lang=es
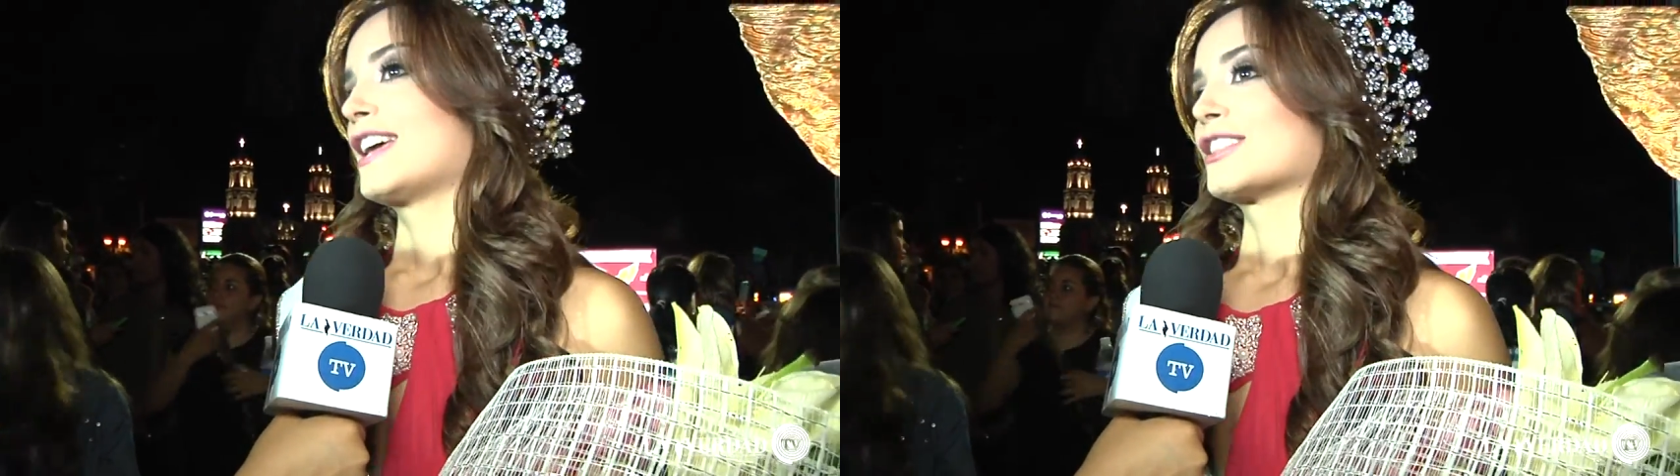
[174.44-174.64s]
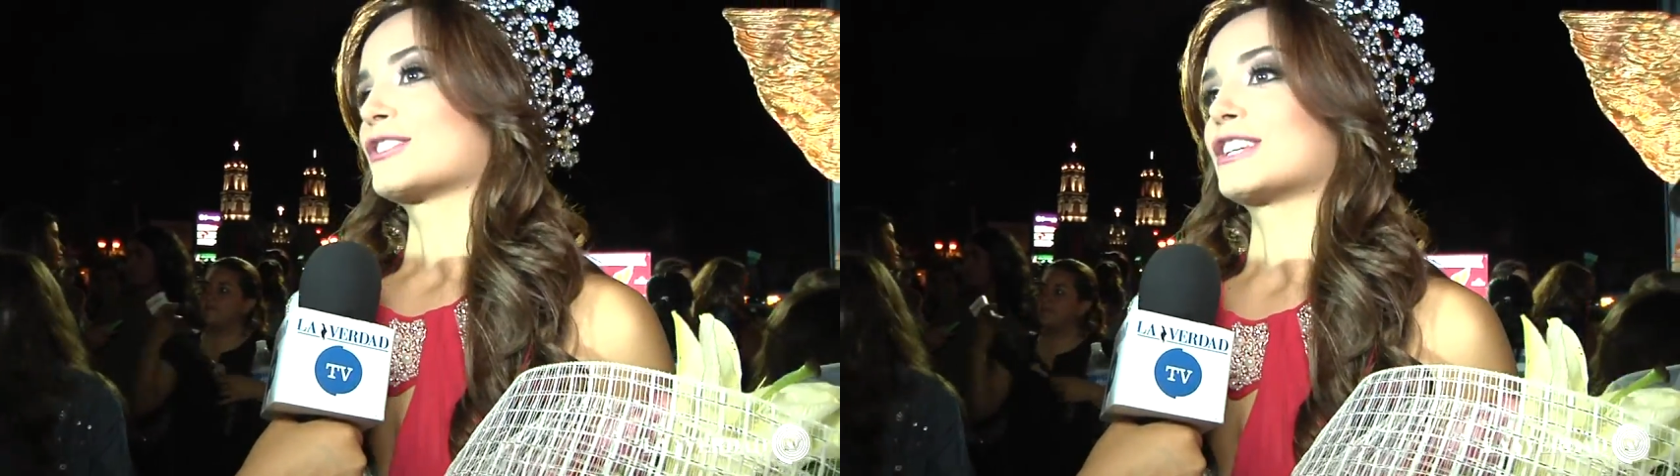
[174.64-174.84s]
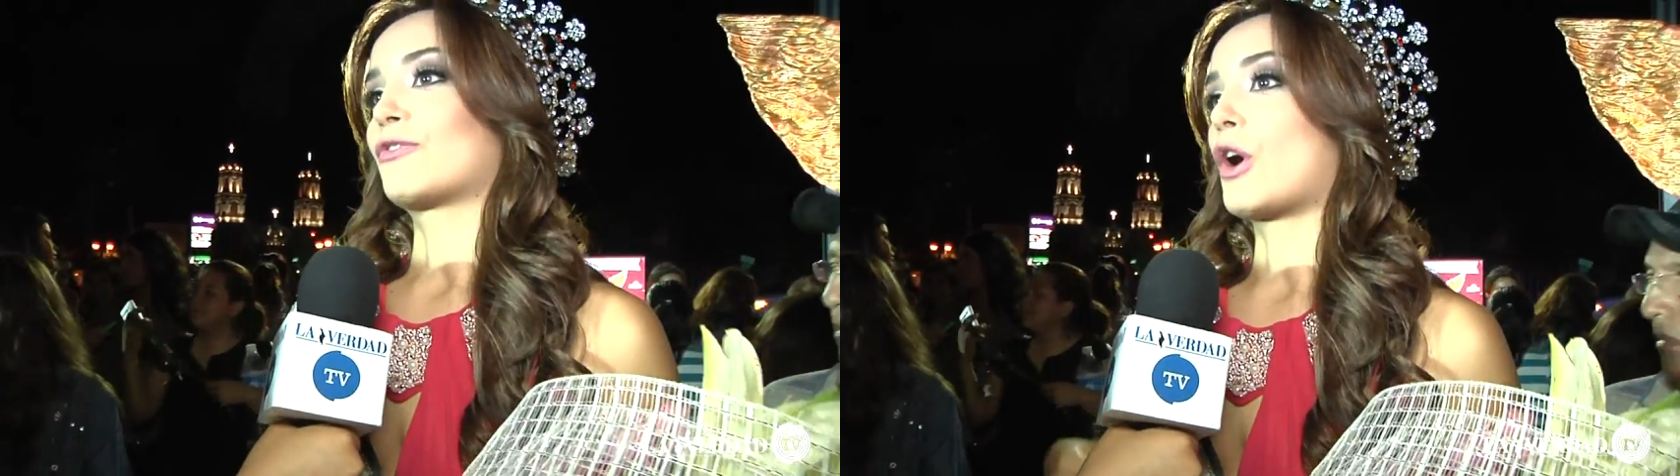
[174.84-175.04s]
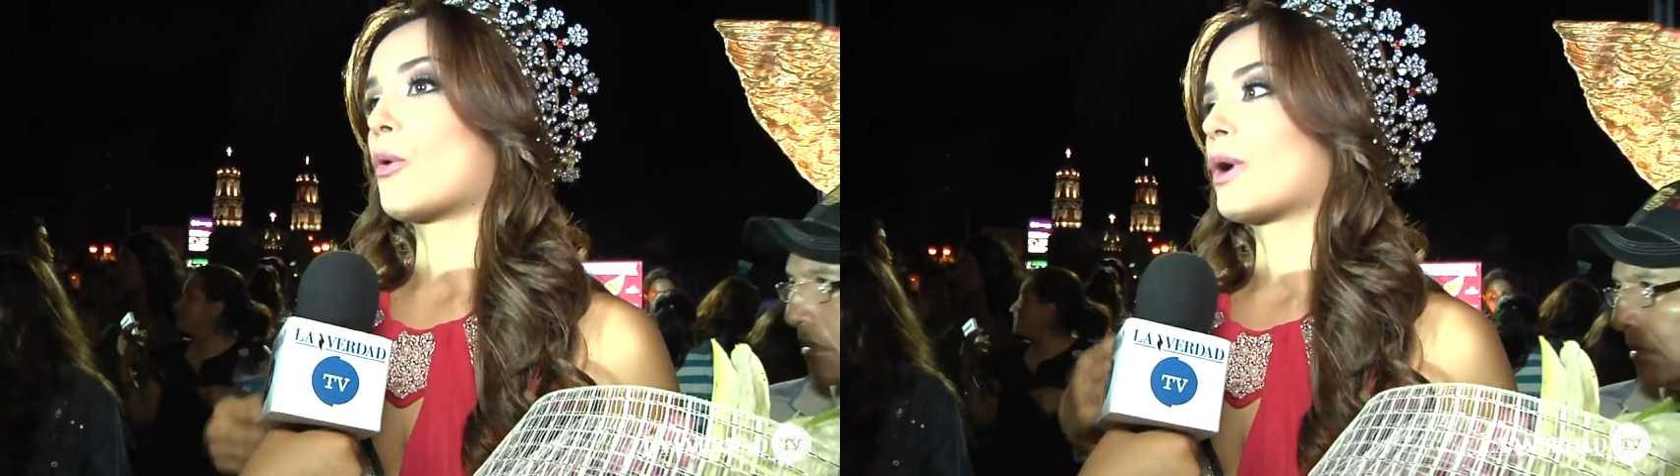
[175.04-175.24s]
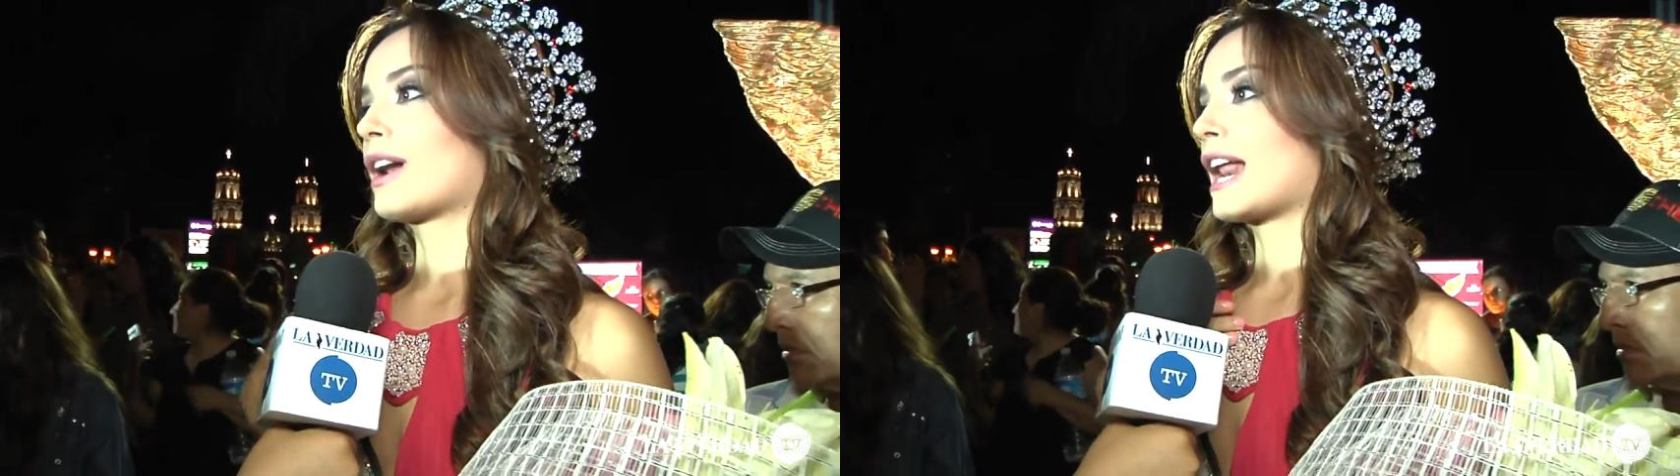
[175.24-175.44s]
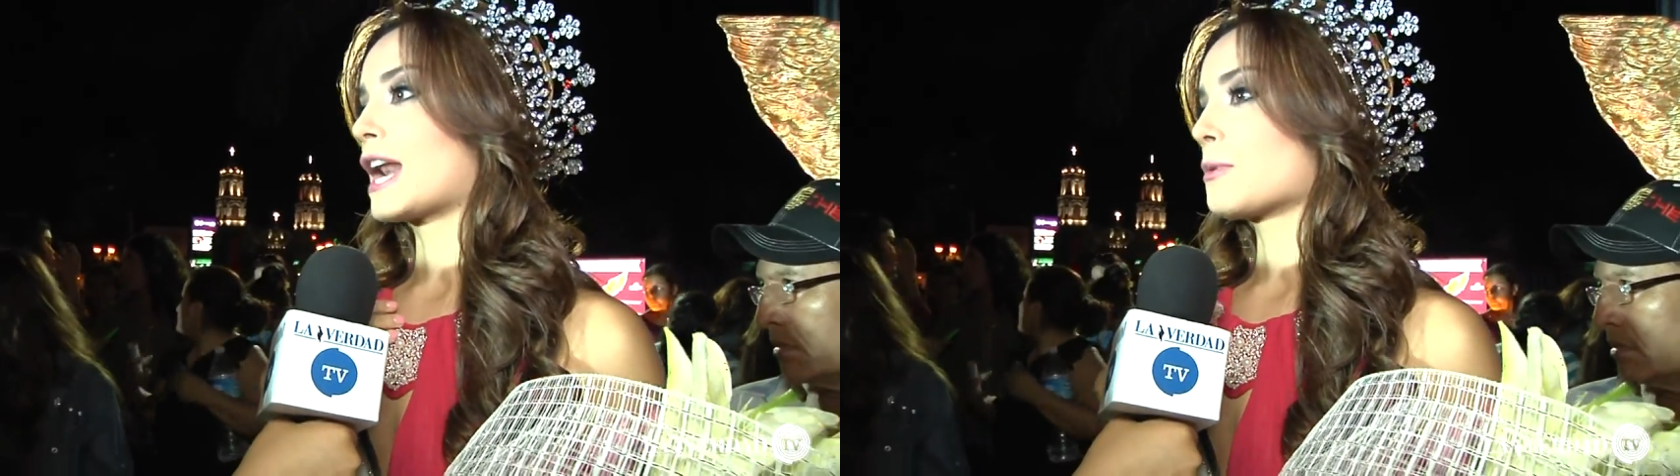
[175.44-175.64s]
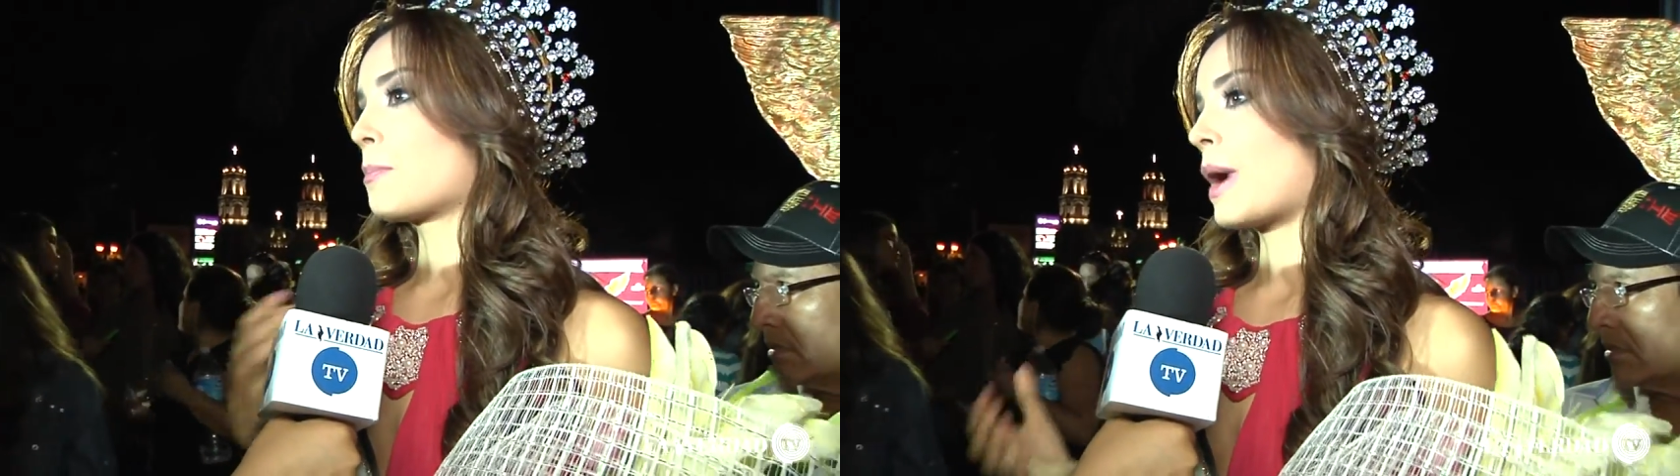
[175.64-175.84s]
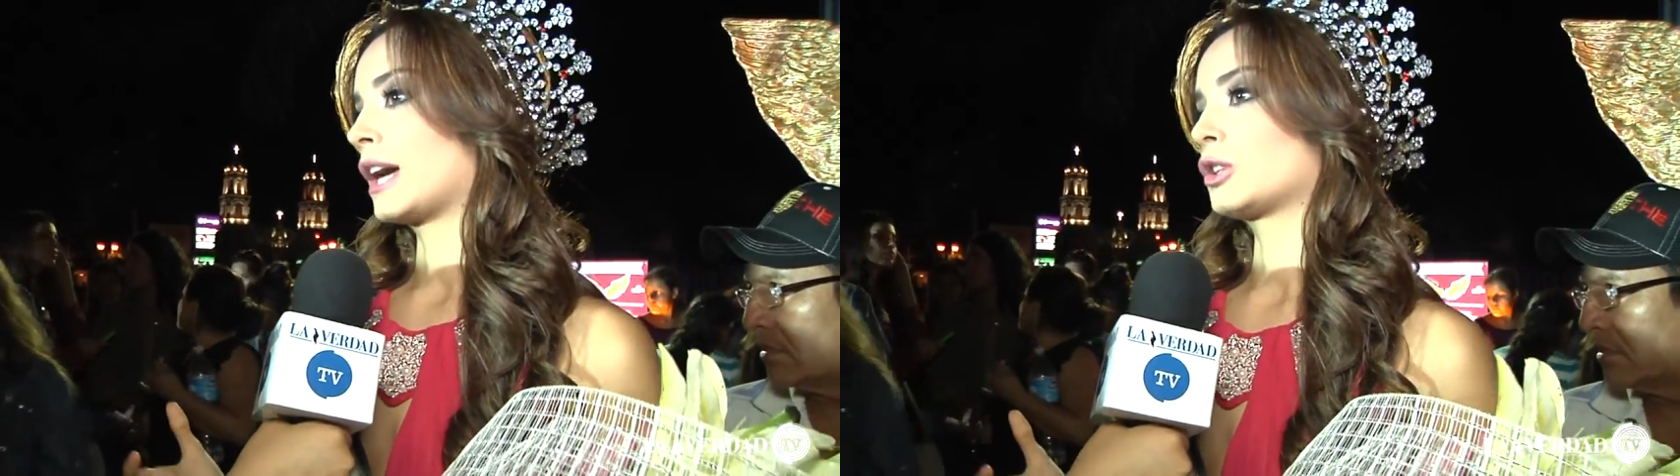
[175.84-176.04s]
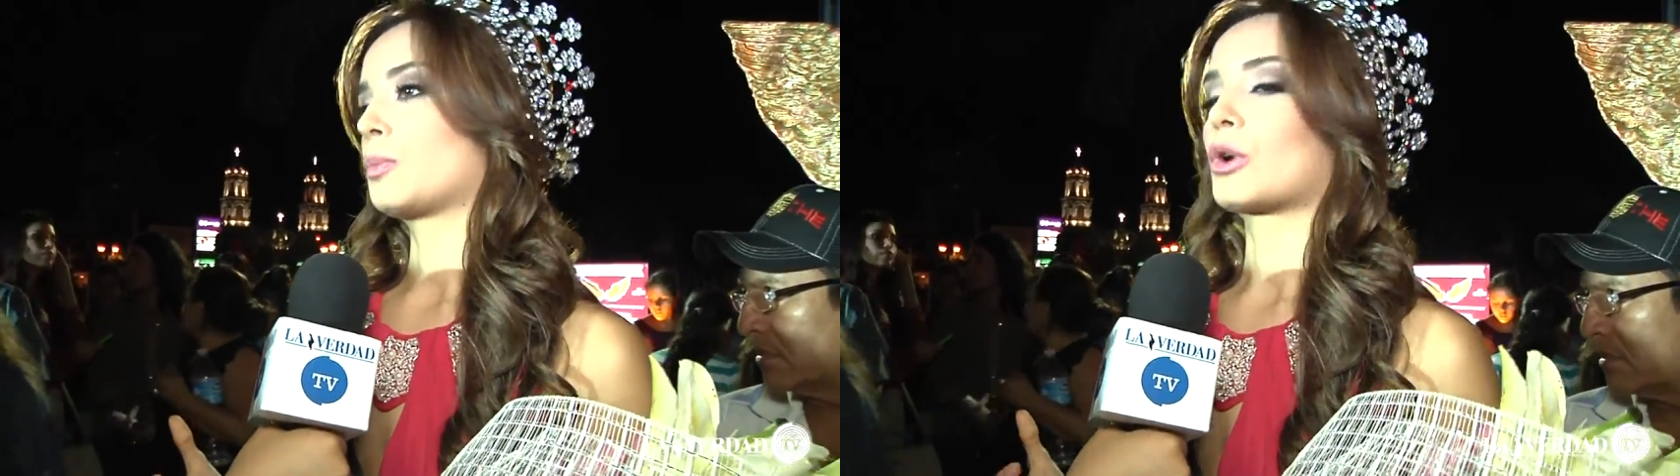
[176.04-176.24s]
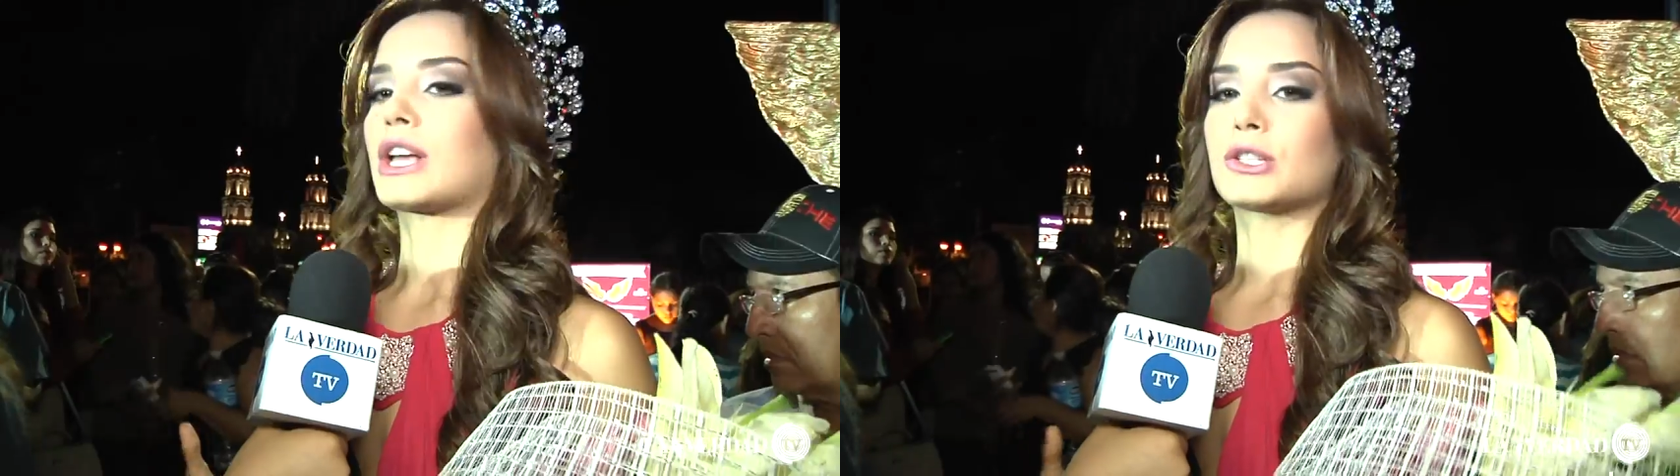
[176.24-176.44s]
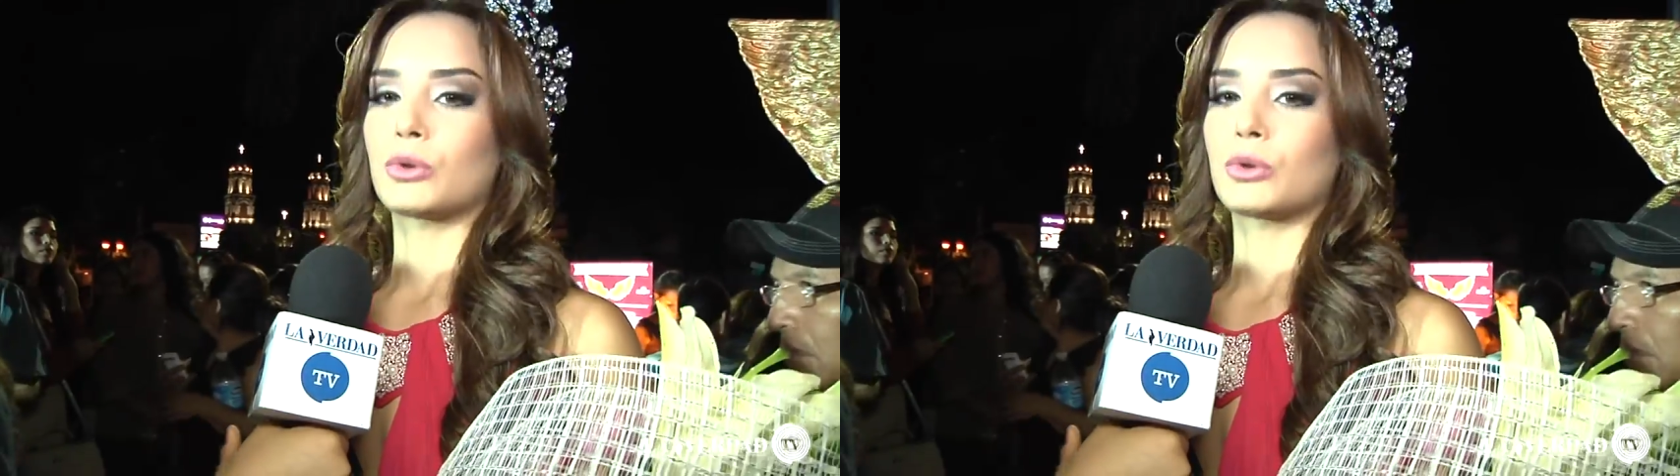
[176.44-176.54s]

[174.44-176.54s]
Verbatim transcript: Entonces fue un gran impacto porque es